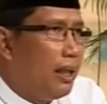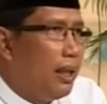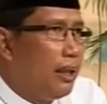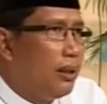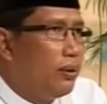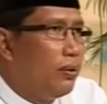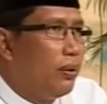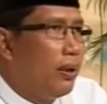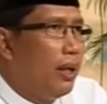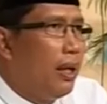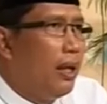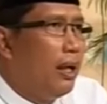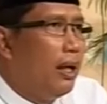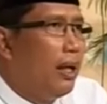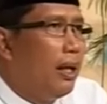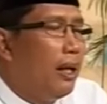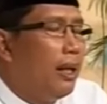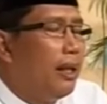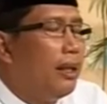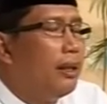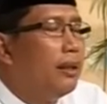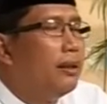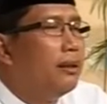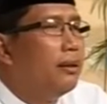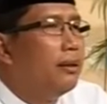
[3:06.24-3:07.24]

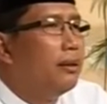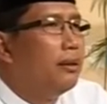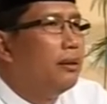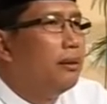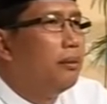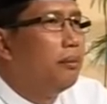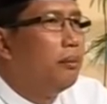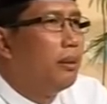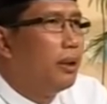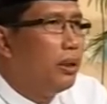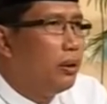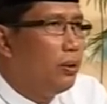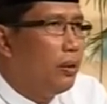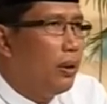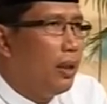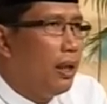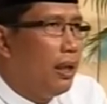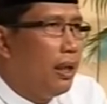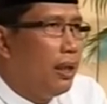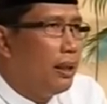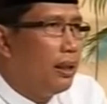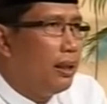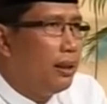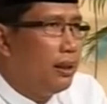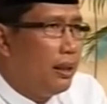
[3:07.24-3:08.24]
Al-Quran,
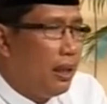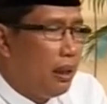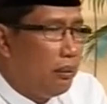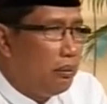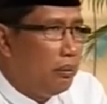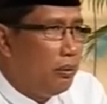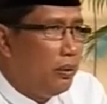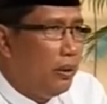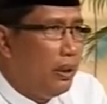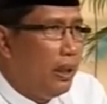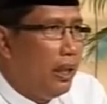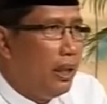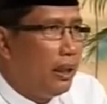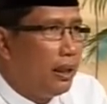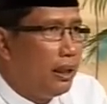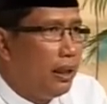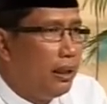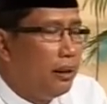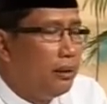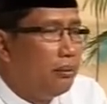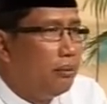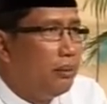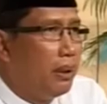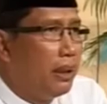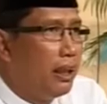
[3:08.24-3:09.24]
begitulah kita
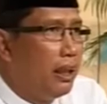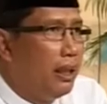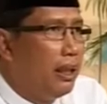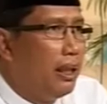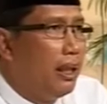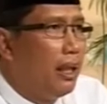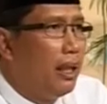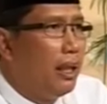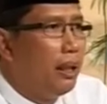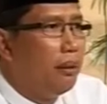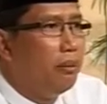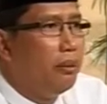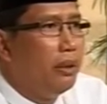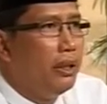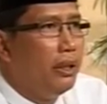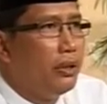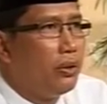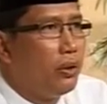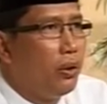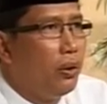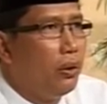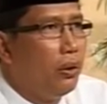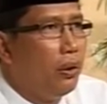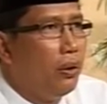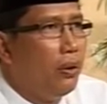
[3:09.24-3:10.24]
memuliakan baginda Nabi
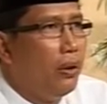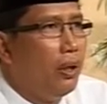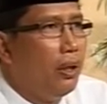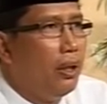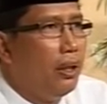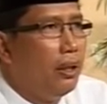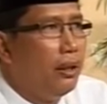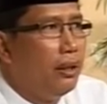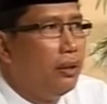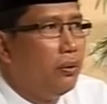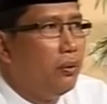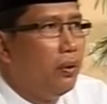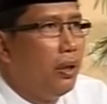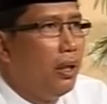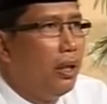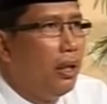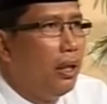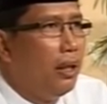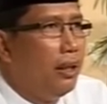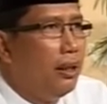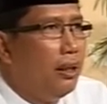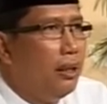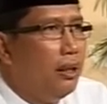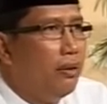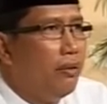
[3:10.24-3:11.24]
Shallallahu
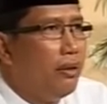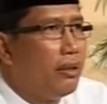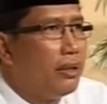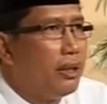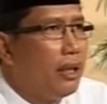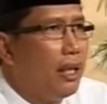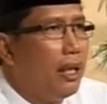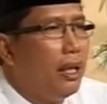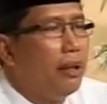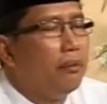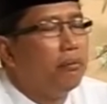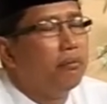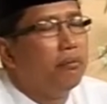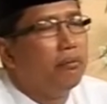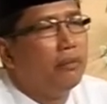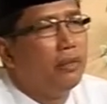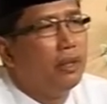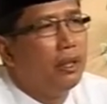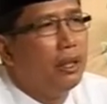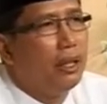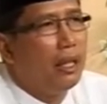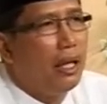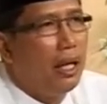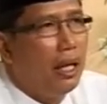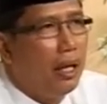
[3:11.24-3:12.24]
Alaihi Wasallam.
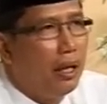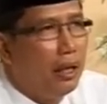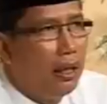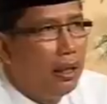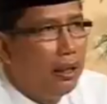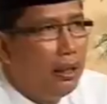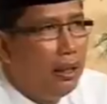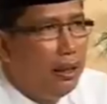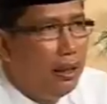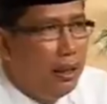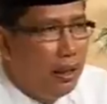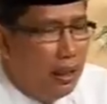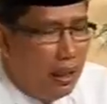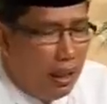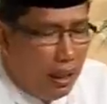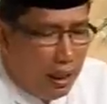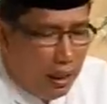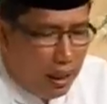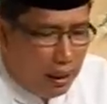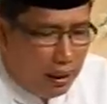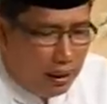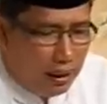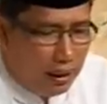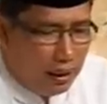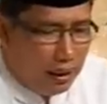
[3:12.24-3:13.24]
Karena inilah
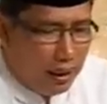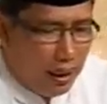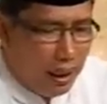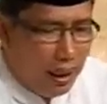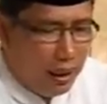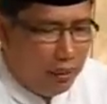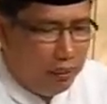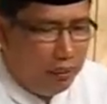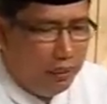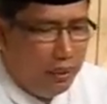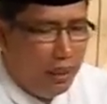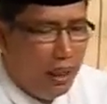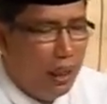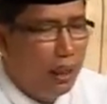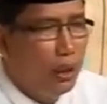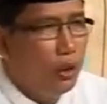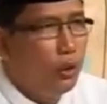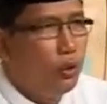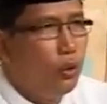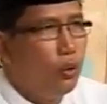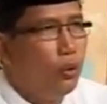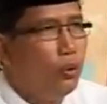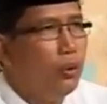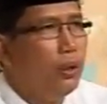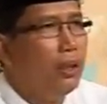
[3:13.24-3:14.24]
Alkitab yang
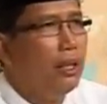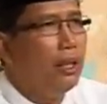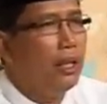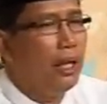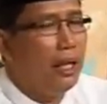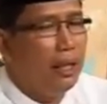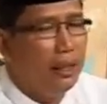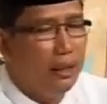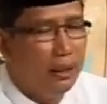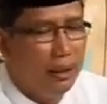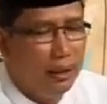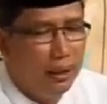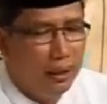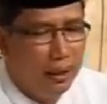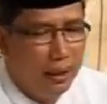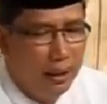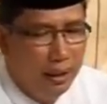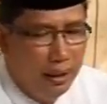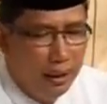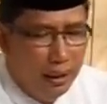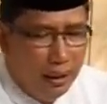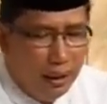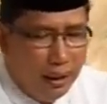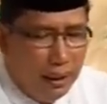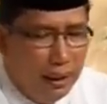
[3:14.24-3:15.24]
diturunkan
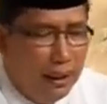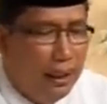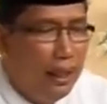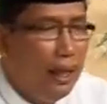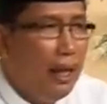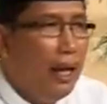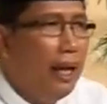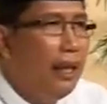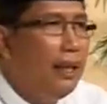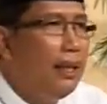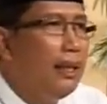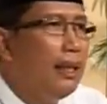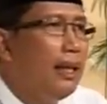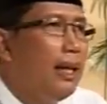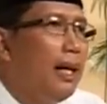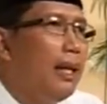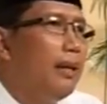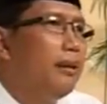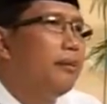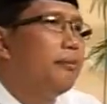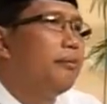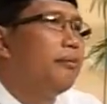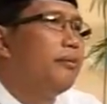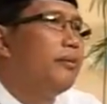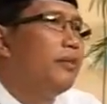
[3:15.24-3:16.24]
ilaika
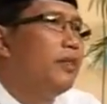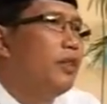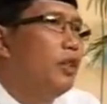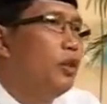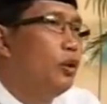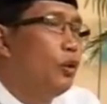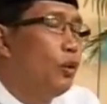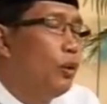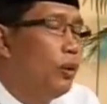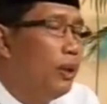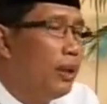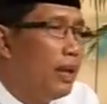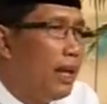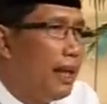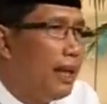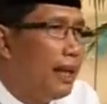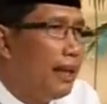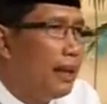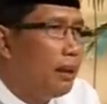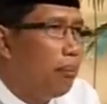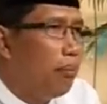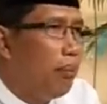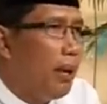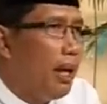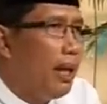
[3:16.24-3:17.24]

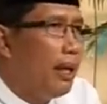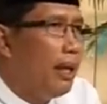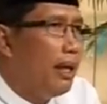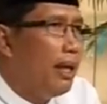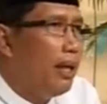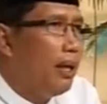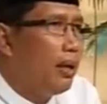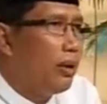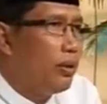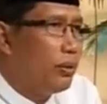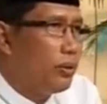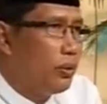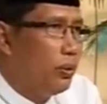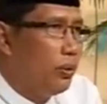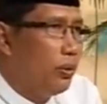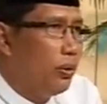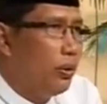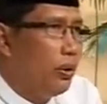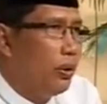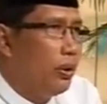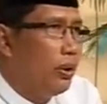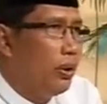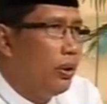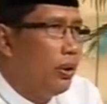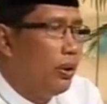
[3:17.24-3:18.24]
diturunkan kepada
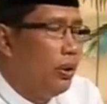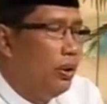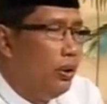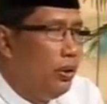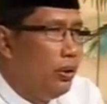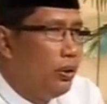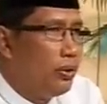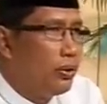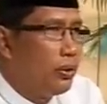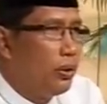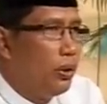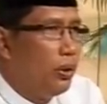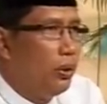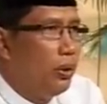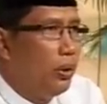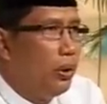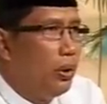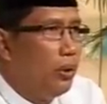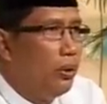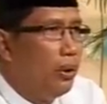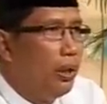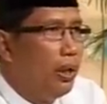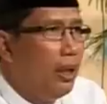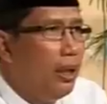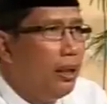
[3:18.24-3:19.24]
Rasulullah
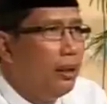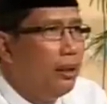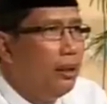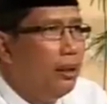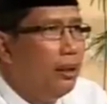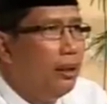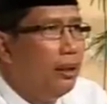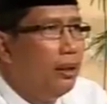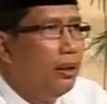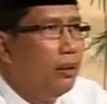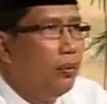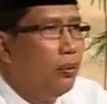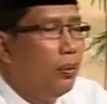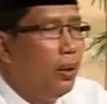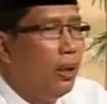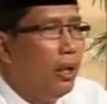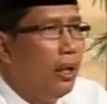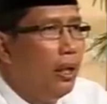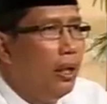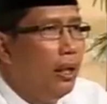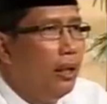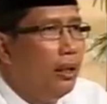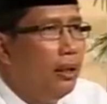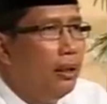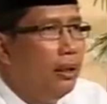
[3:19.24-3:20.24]
Shallallahu Alaihi wa
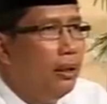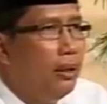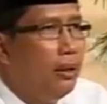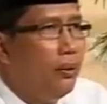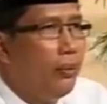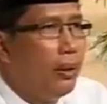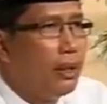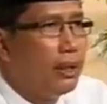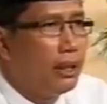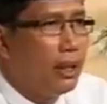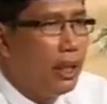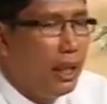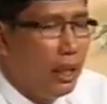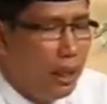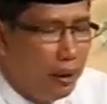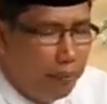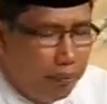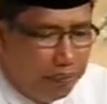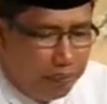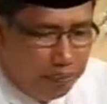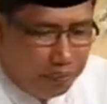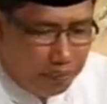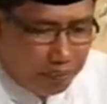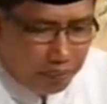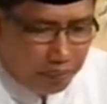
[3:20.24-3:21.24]
alihi Wasallam.